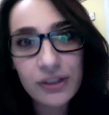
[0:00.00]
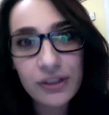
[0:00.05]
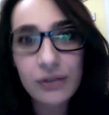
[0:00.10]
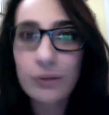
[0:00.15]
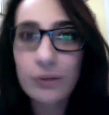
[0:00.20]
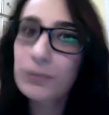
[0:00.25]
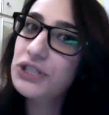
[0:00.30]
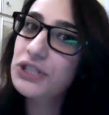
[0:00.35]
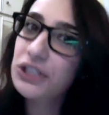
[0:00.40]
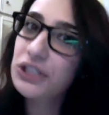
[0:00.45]

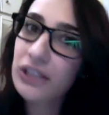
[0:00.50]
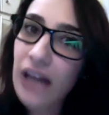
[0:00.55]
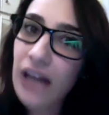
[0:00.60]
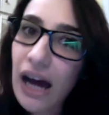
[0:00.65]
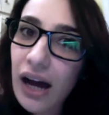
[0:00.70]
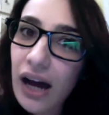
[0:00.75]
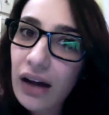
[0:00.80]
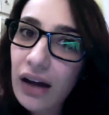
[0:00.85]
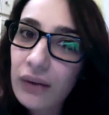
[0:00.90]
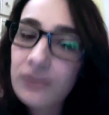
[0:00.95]

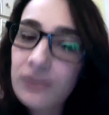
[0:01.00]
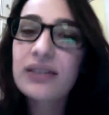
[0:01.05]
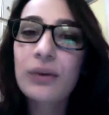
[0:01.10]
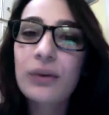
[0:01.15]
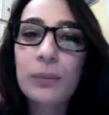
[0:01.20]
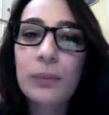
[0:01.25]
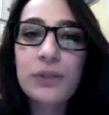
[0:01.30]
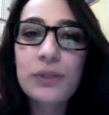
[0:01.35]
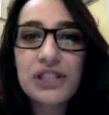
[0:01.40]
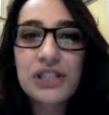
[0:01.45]
comicità, questa
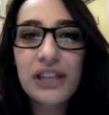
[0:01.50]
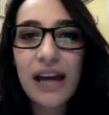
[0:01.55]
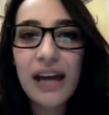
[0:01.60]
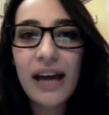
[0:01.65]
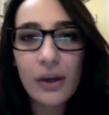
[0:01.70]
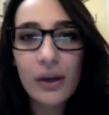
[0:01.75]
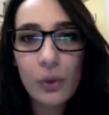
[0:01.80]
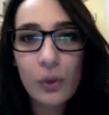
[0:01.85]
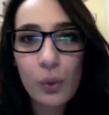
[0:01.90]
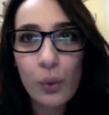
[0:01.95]
comicità
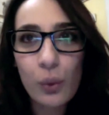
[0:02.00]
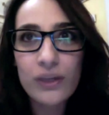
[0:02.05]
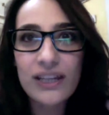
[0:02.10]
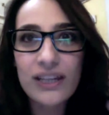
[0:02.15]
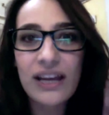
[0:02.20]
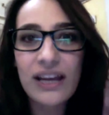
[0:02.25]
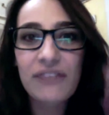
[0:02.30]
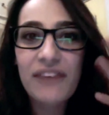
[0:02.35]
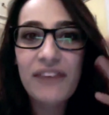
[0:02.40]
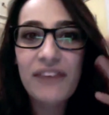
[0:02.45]
in cui
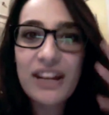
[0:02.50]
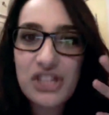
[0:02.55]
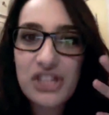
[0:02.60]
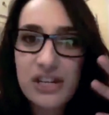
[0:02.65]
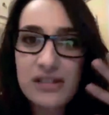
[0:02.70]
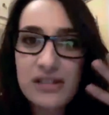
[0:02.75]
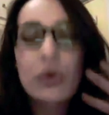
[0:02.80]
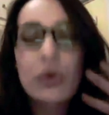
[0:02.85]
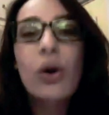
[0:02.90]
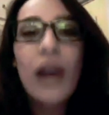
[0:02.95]
la faccia è
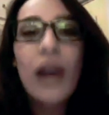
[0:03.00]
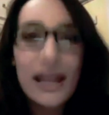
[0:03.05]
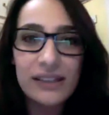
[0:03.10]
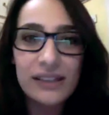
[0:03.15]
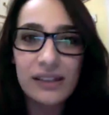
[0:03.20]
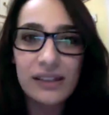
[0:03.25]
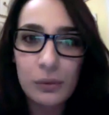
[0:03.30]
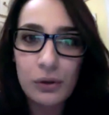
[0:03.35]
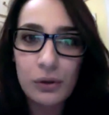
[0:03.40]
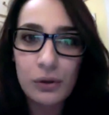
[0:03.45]
scollata
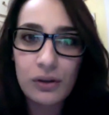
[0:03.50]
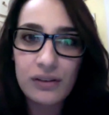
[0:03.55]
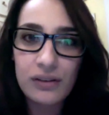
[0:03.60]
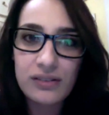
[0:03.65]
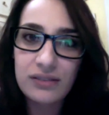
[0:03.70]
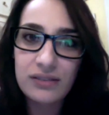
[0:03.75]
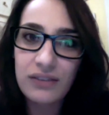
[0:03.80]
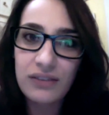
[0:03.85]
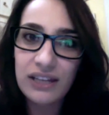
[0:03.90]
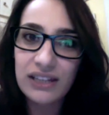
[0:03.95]
da quello che
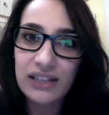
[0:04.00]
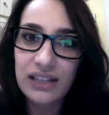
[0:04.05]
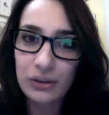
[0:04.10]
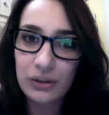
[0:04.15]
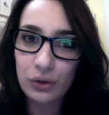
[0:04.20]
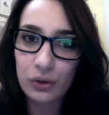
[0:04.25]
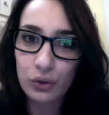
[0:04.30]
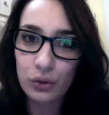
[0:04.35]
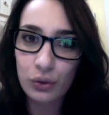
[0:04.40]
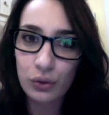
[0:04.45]
si viene
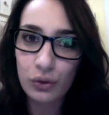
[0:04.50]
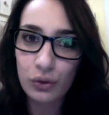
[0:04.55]
detto.